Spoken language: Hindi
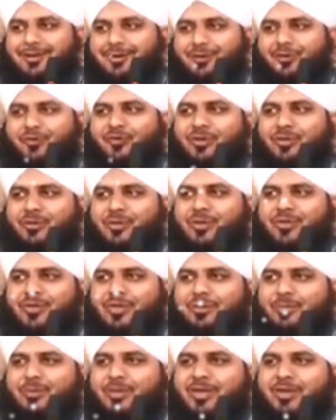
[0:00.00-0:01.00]
और
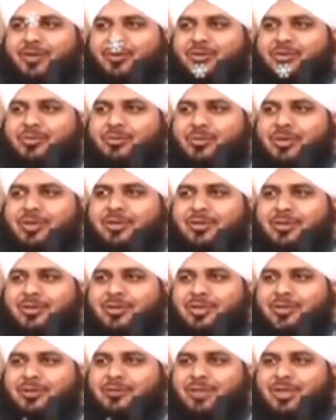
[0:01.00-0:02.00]
फरमाते हैं मैंने उस मर्द
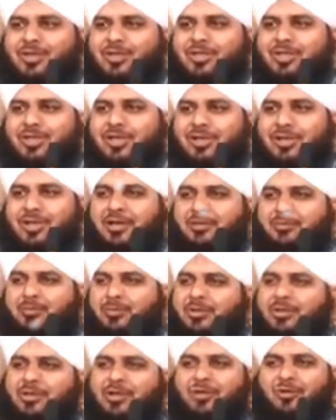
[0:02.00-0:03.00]
दरवेश का रंग
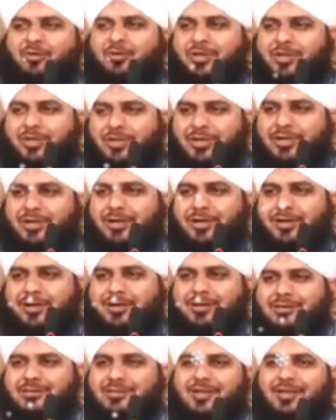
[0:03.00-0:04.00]
बदला हुआ देखा
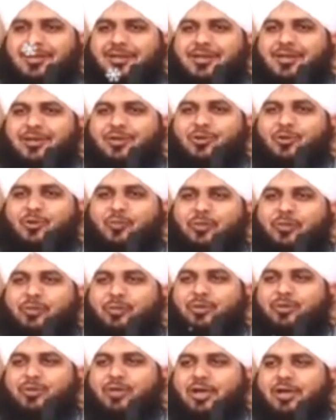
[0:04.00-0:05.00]
सर की टोपी
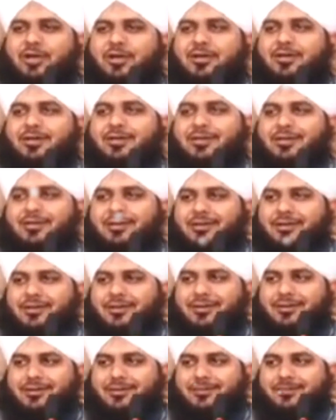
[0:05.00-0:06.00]
भी उतार ली
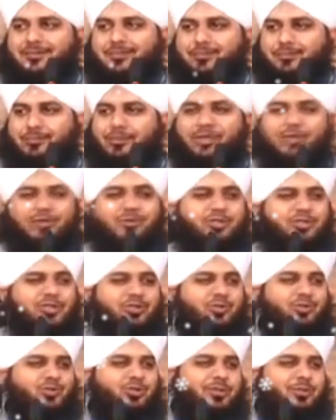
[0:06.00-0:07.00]
पैरों
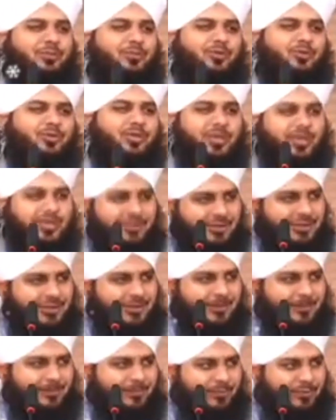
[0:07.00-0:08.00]
के जूते भी उतार
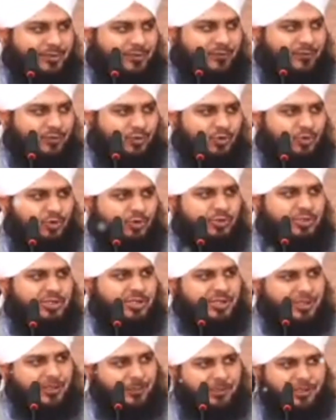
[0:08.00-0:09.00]
दिए वजूद
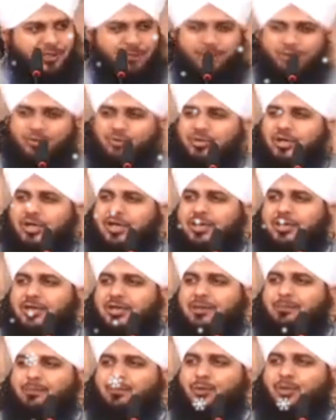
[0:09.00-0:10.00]
के कपड़े भी उतार
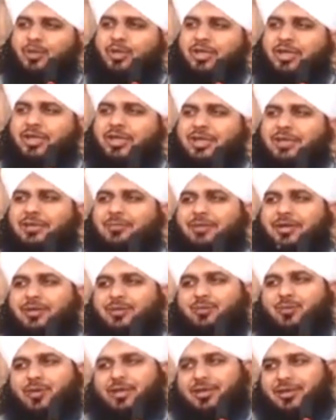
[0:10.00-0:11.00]
के बोरिए का
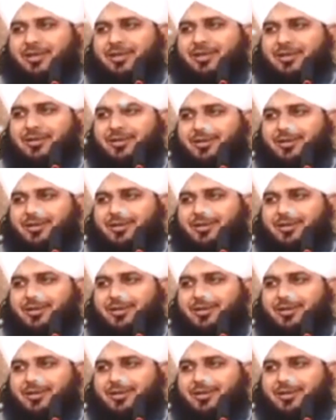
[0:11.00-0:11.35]
लिबास पहन लिए